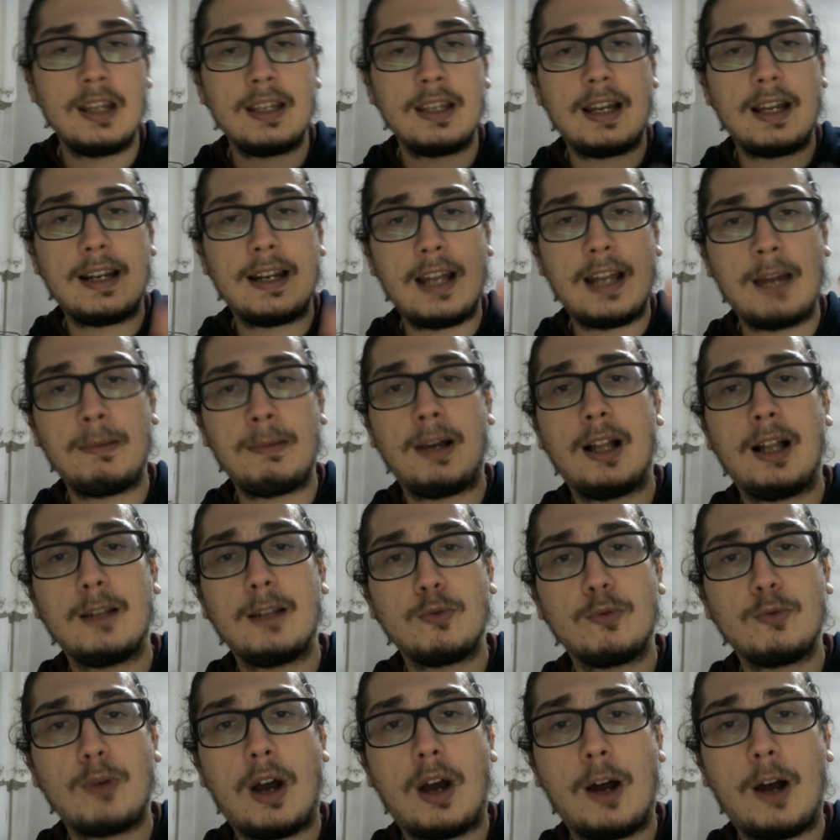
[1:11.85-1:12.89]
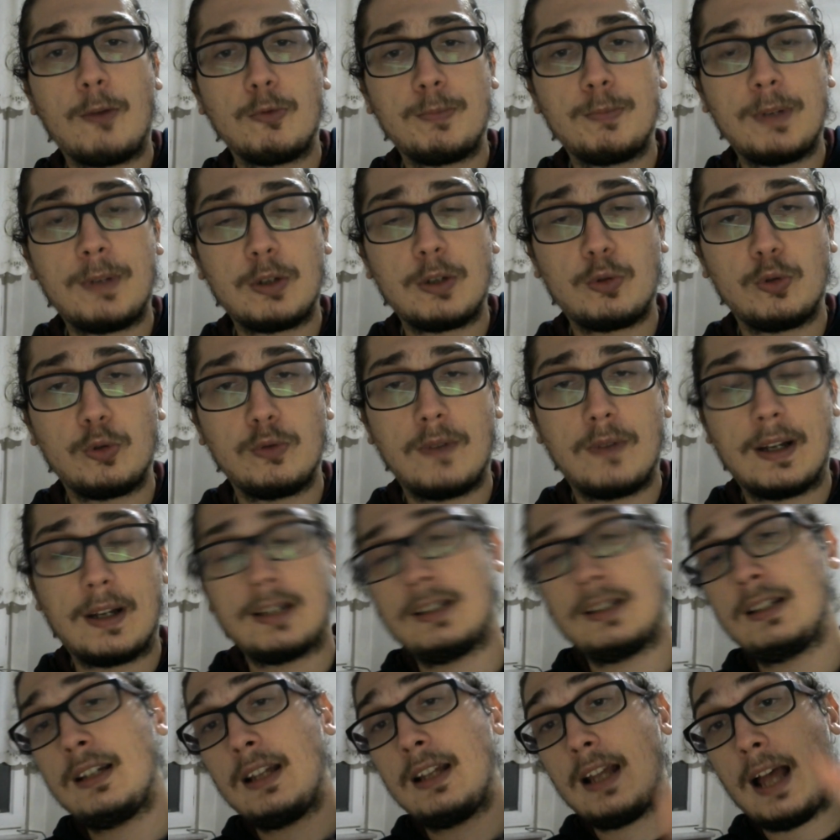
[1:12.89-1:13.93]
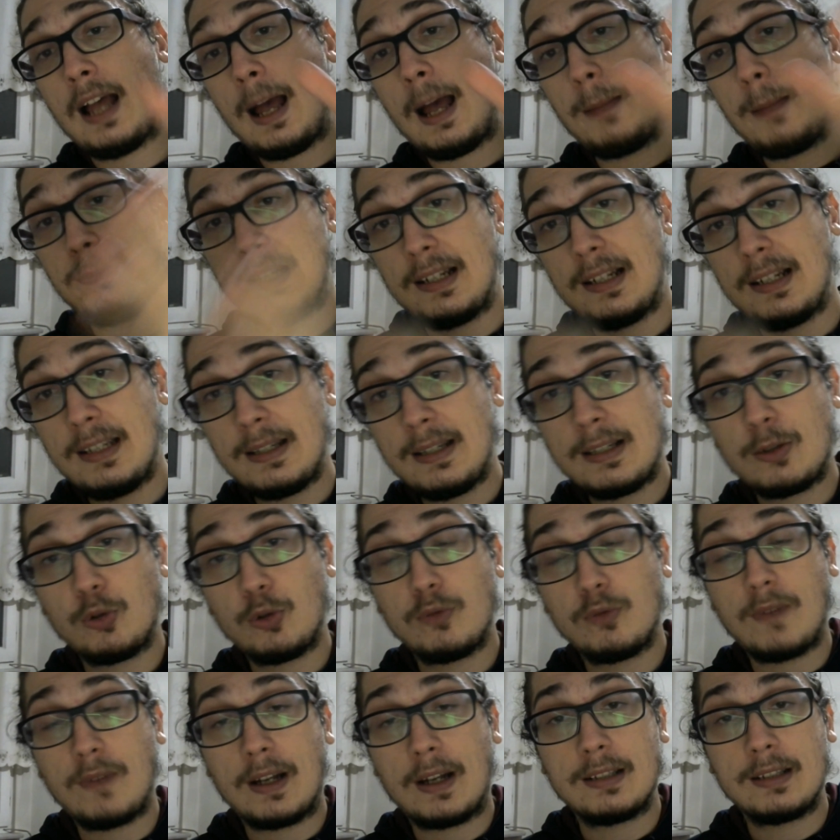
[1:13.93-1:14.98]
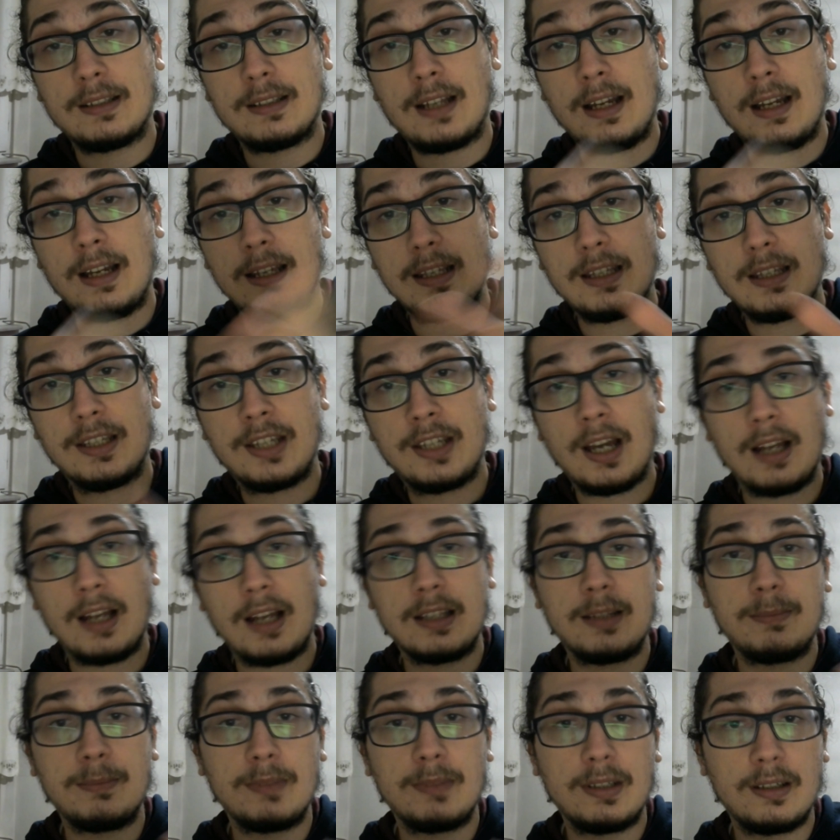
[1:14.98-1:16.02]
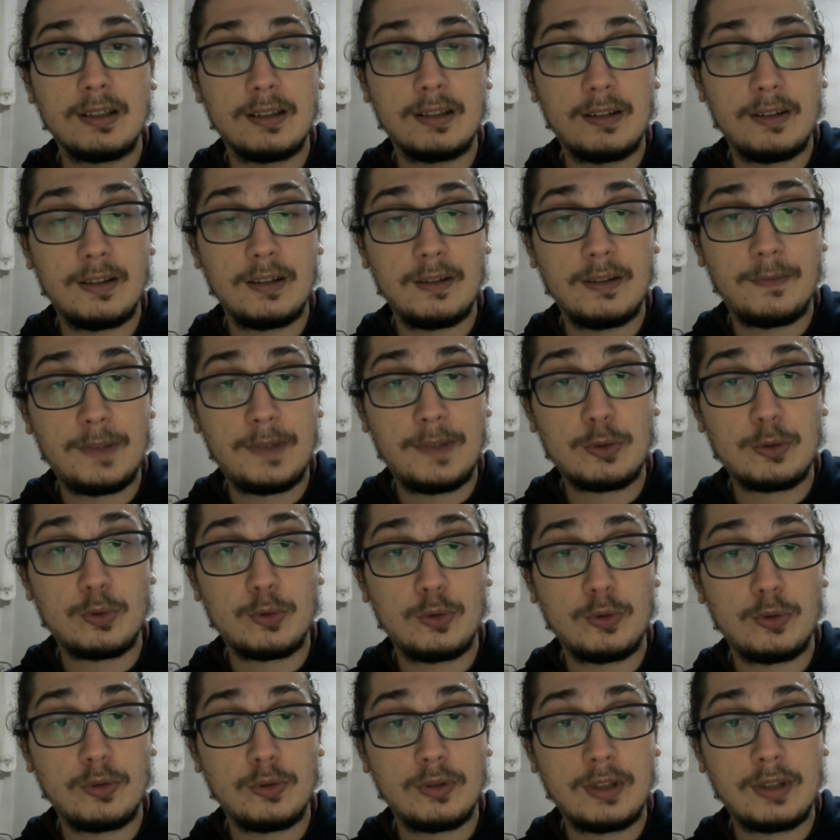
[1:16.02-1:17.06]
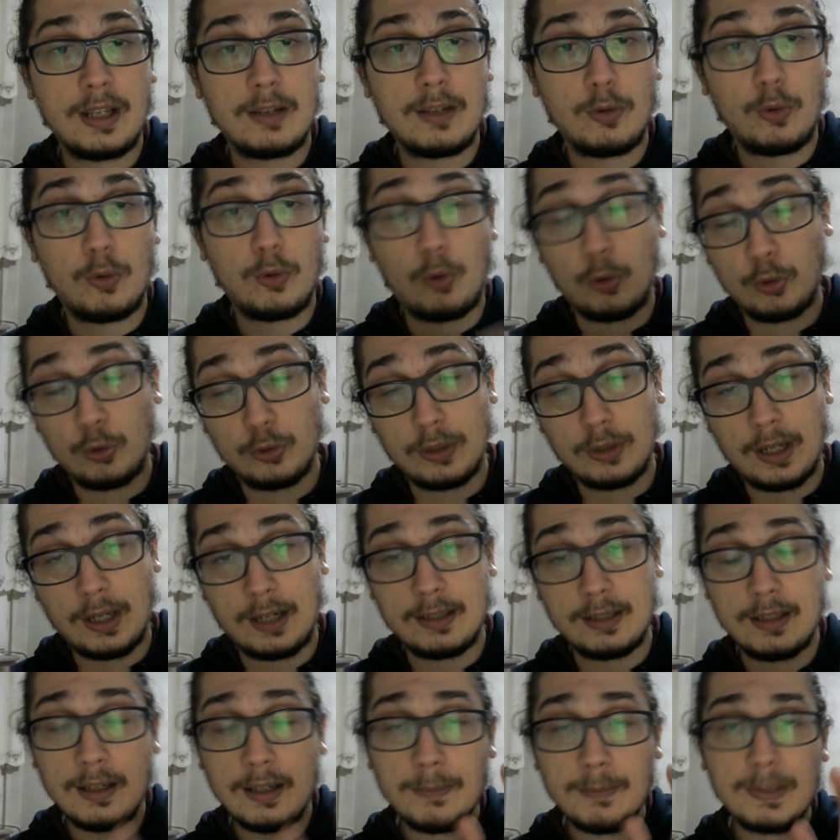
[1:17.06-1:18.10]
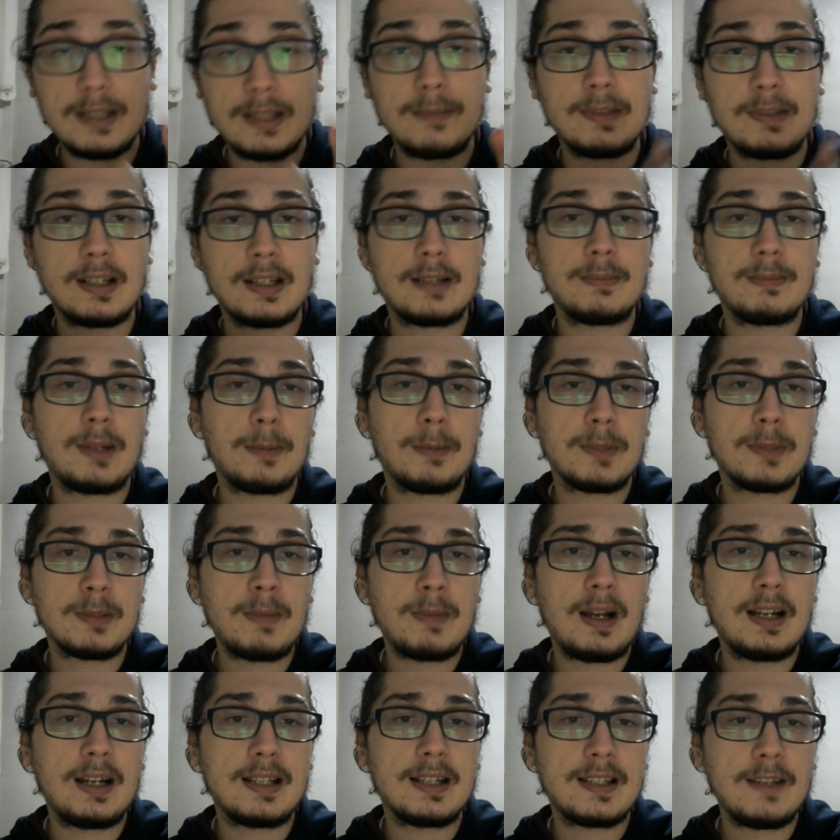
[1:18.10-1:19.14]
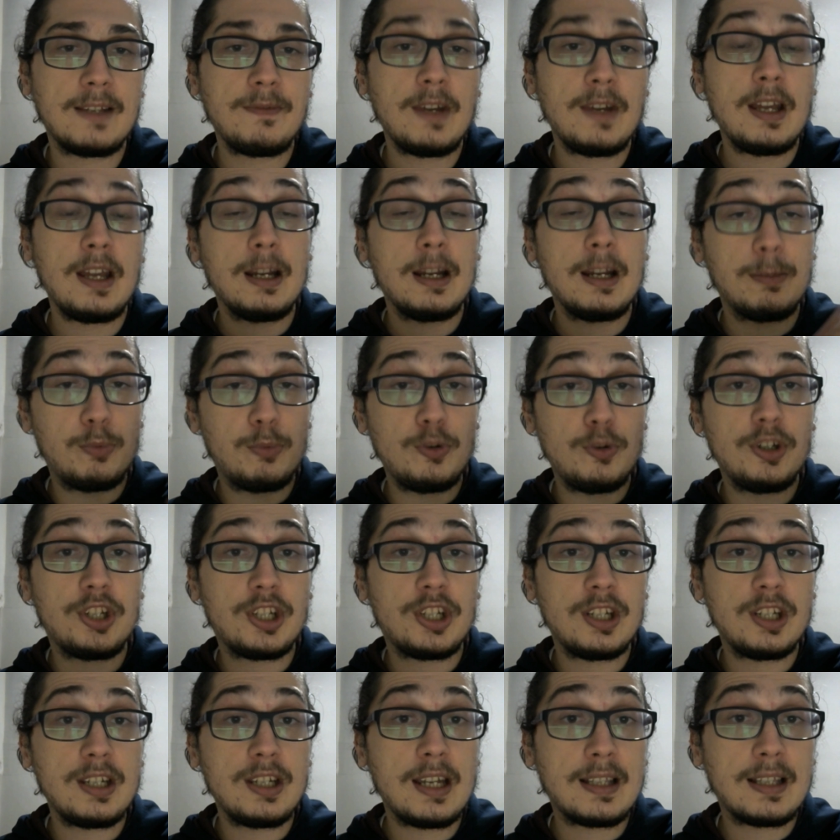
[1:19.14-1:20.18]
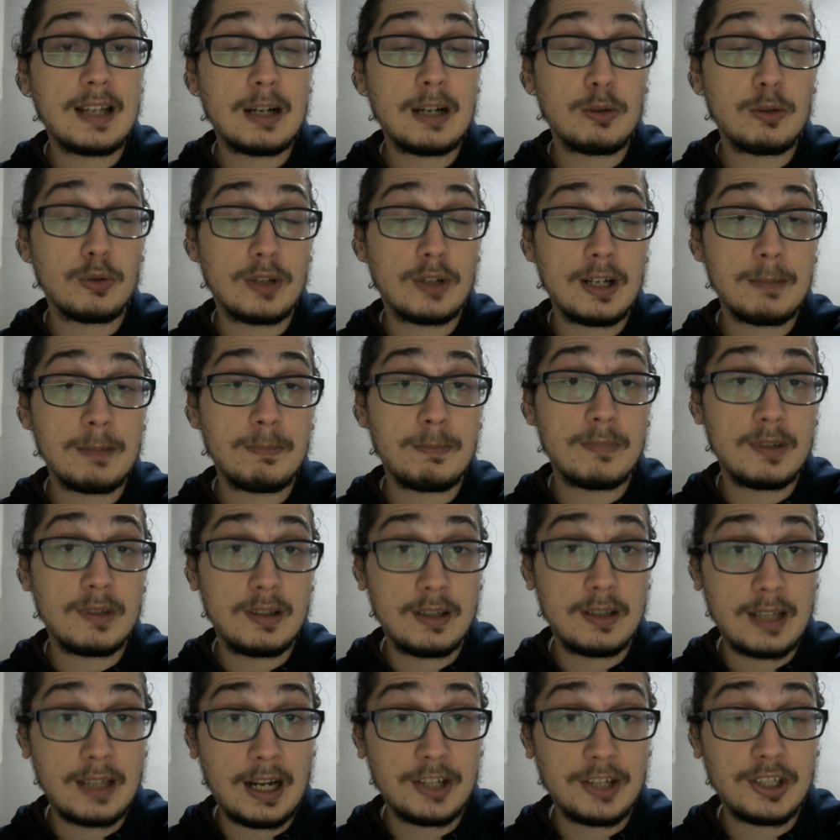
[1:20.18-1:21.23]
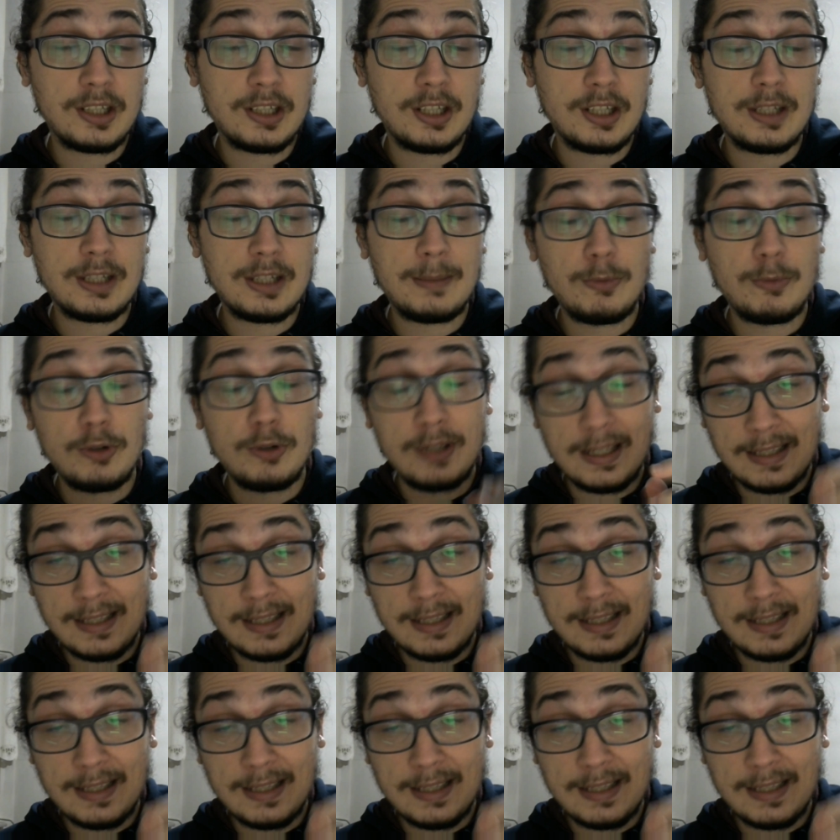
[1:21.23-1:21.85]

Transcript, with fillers: Yani hem Avrupa kulvarı hem de lig kulvarında iki adımlı e, fikstürlü oyunlarda bizim takımlarımız maalesef bu işi yeterli olarak e, gerçekleştiremiyor.